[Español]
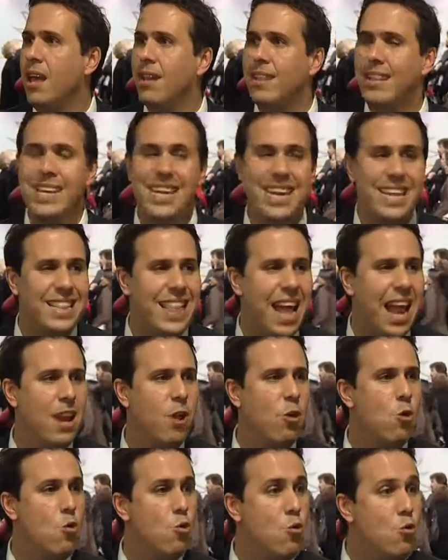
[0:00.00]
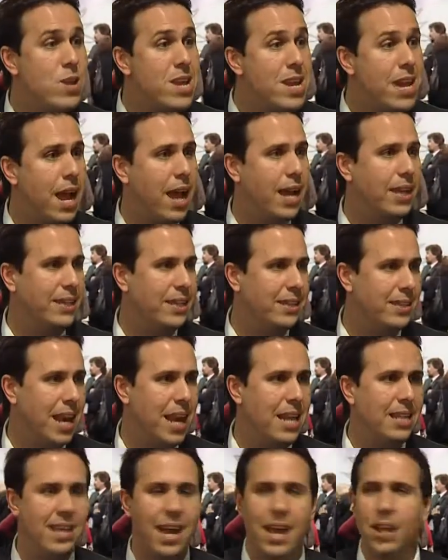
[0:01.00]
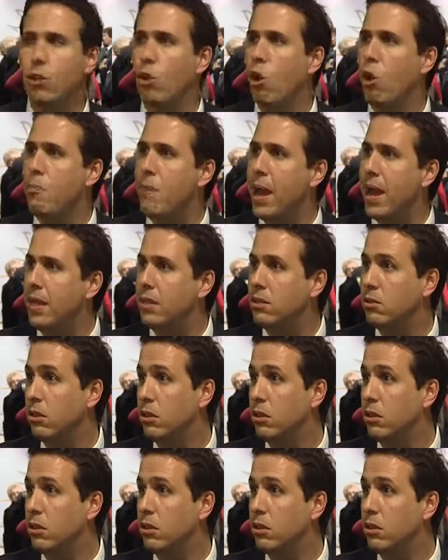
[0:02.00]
digital única y centralizada en todo el país.